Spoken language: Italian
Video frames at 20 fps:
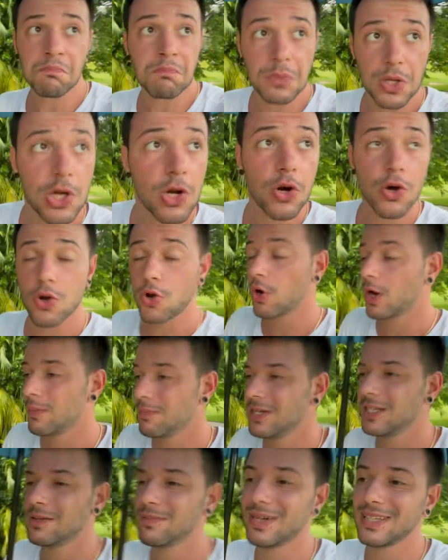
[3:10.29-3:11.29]
Io non ho la
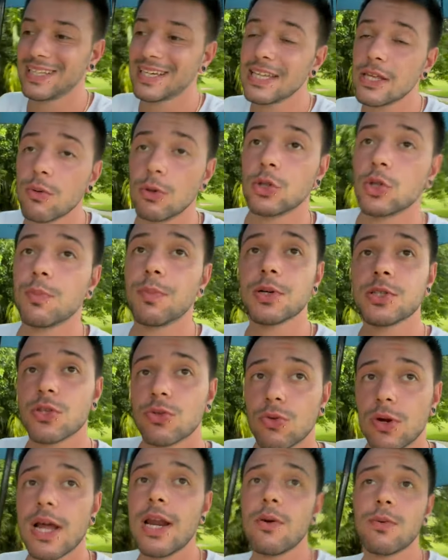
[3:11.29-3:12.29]
minima idea di quanto possa
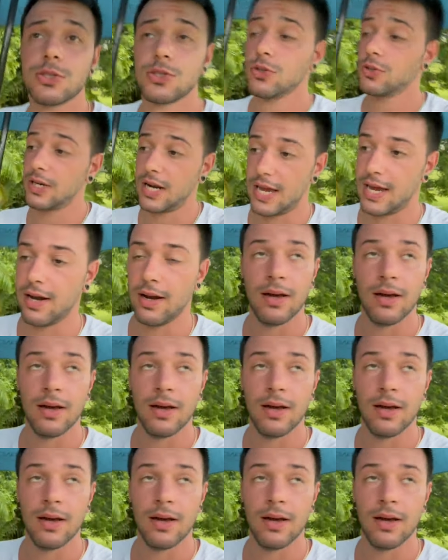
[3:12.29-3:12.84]
durare questo trail.